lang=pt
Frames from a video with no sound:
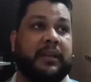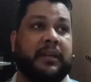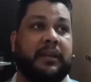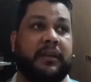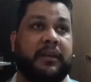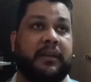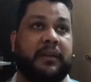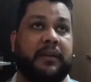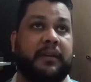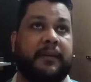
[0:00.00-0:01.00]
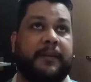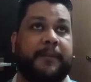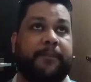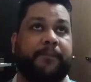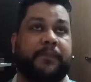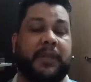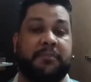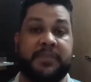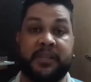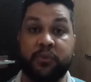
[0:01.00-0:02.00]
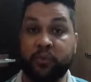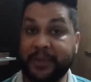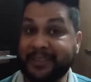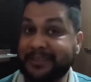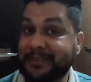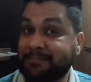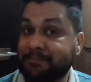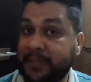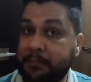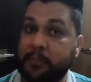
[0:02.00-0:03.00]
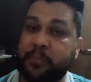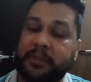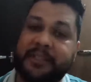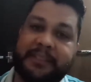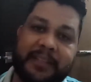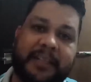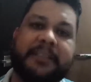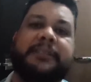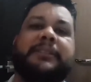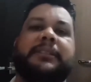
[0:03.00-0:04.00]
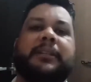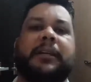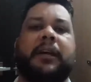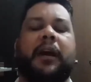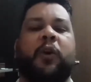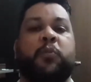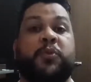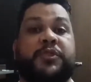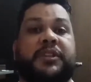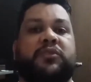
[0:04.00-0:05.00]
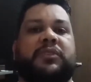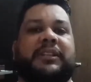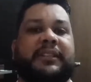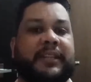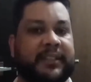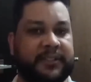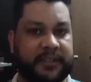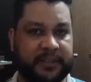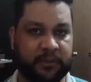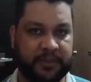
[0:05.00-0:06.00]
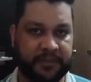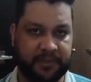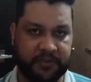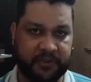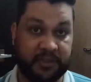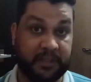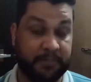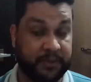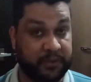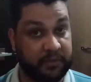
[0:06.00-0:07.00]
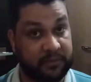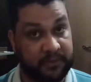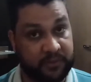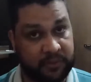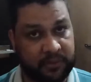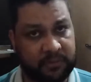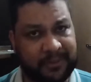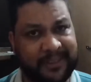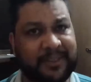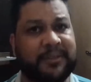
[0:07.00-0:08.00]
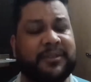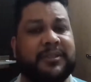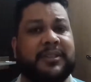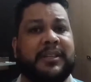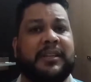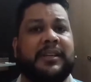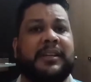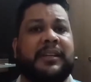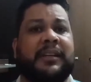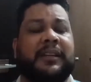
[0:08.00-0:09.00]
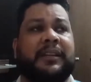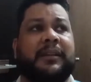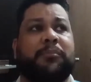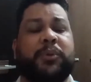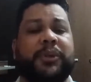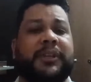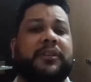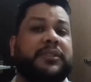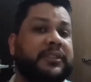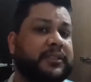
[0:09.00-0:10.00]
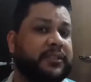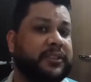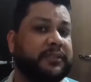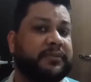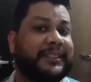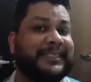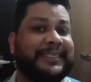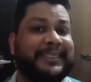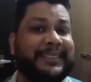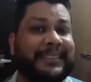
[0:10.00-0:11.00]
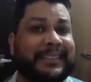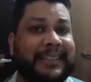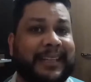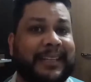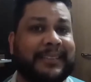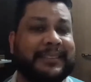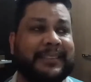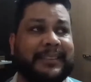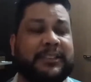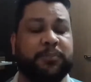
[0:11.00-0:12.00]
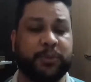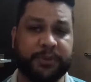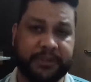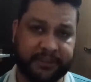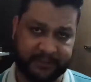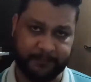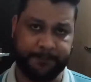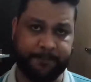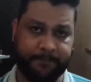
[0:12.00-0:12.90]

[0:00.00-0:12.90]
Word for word: é, a minha doença, a bipolaridade, a homossexualidade que eu decidi a partir dos 28 anos. Por que, que eu decidi fazer essa exposição?